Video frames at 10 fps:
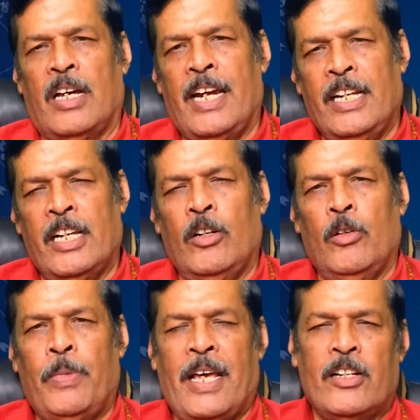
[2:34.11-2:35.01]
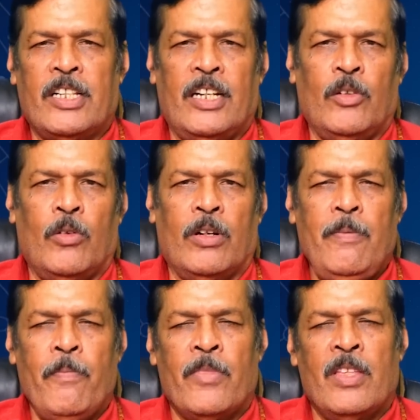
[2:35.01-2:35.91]
ఐడియాలు ప్లాన్స్ అన్నీ కూడా
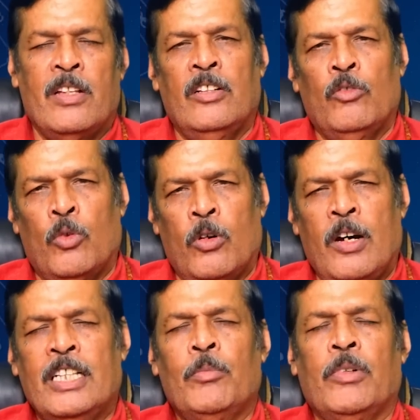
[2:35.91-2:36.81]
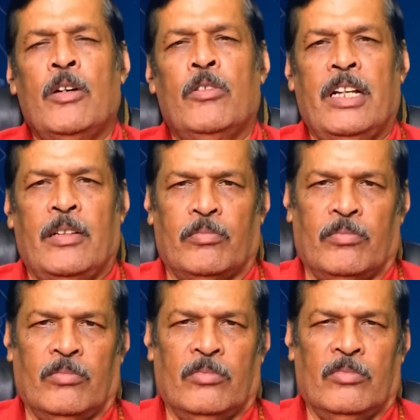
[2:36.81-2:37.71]
ఊహాత్మకంగా ఉంటాయి
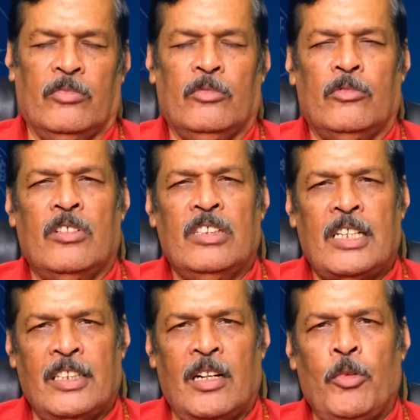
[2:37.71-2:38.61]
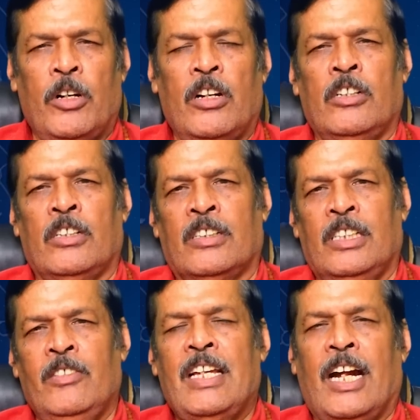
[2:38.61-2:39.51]
కొన్ని సందర్భాల్లో
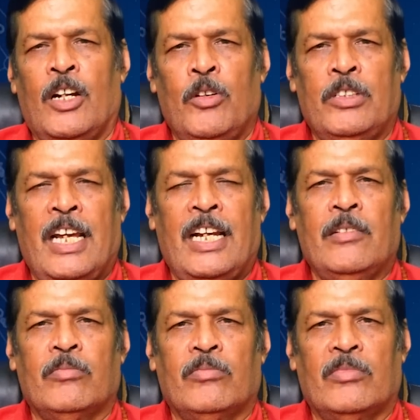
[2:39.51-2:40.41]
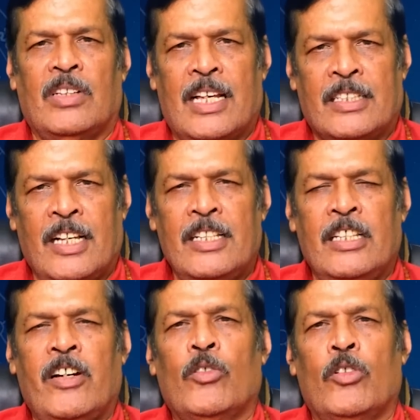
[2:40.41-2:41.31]
ఇవి ఎక్కడవుతాయిలే
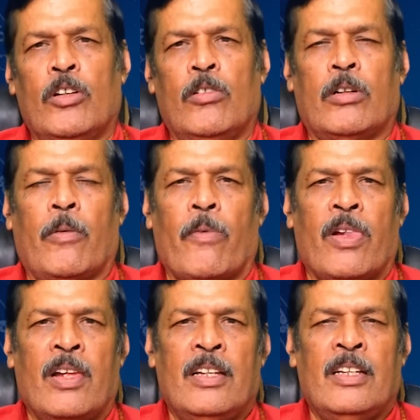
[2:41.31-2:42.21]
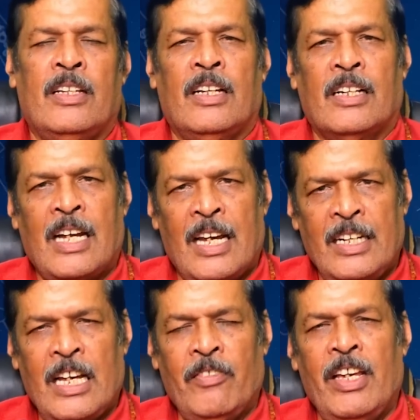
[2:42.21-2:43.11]
అసాధ్యం అనుకుంటూ ఉంటాం
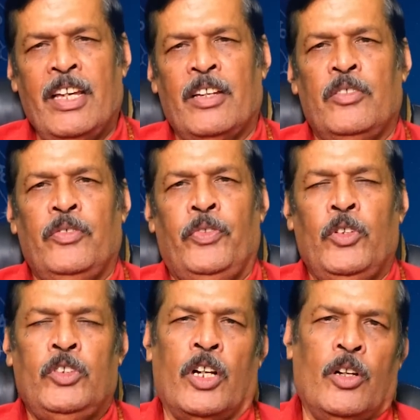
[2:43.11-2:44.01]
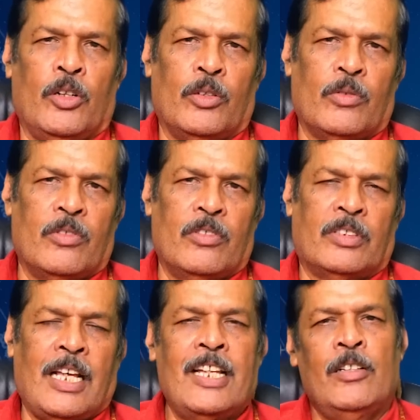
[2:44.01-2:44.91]
కానీ అవే ఫ్యూచర్లో
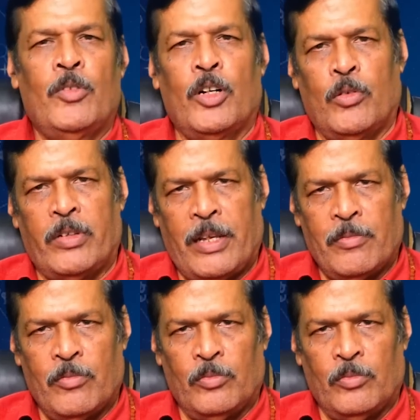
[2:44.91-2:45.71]
సాధ్యపడుతుంటాయి